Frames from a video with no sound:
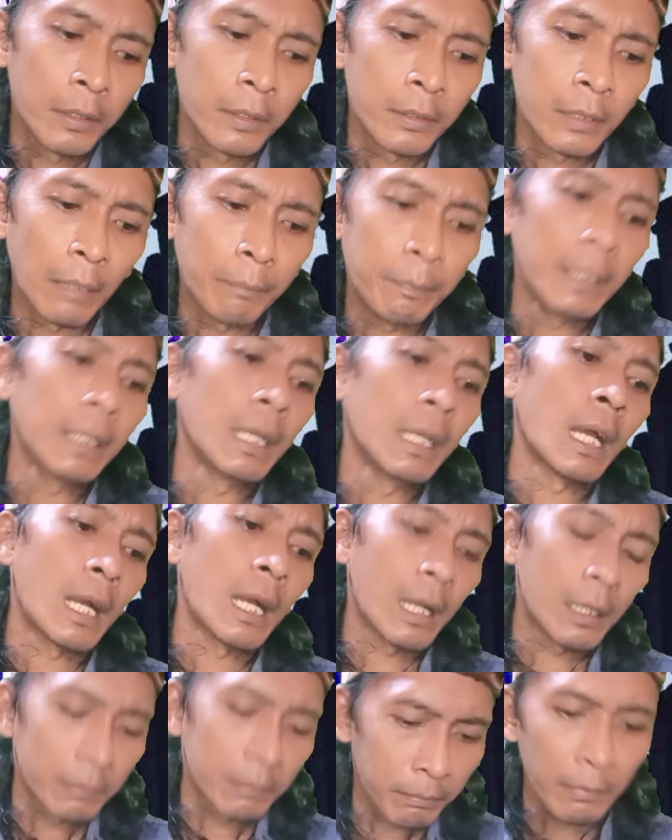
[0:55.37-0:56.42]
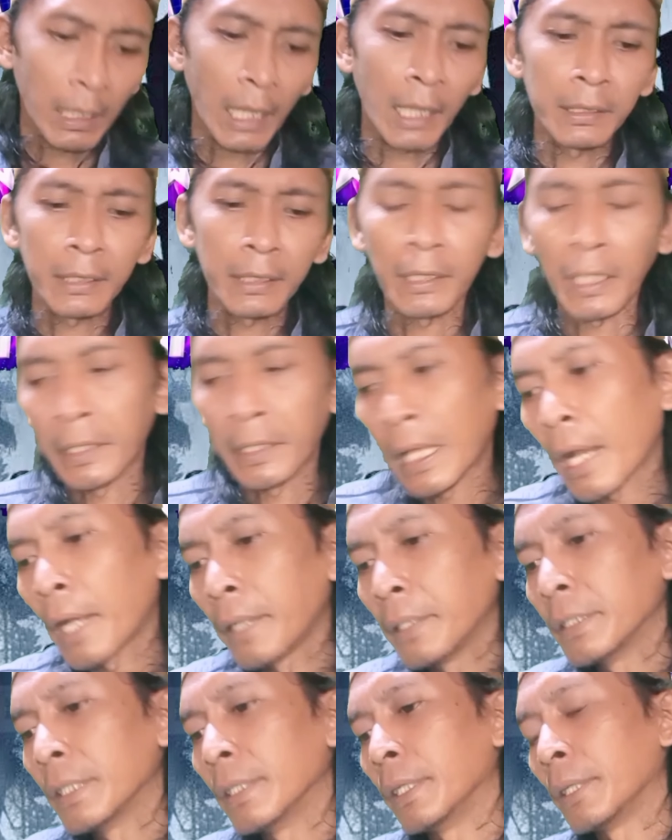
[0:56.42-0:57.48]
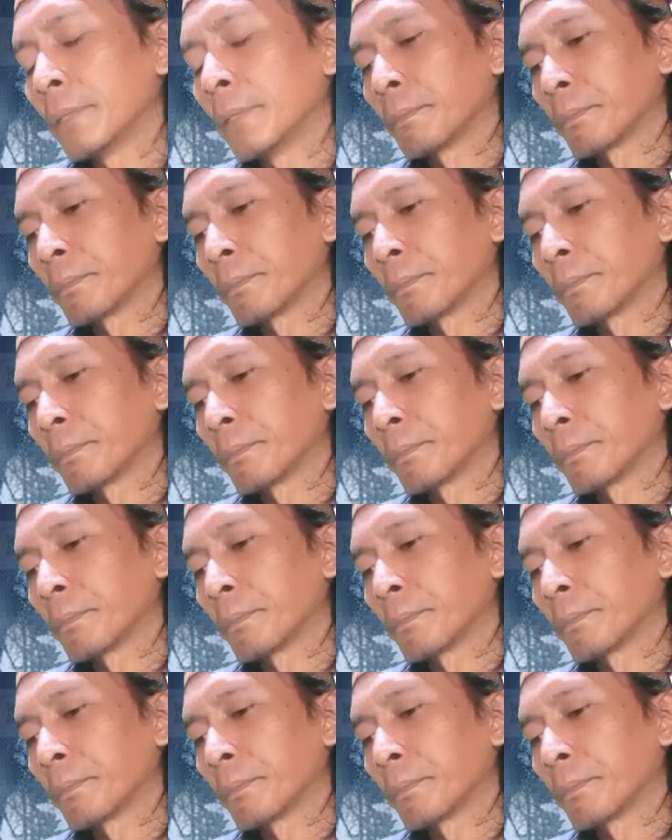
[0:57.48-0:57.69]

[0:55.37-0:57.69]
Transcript: Tapi ya akan saya ceritakan di sini.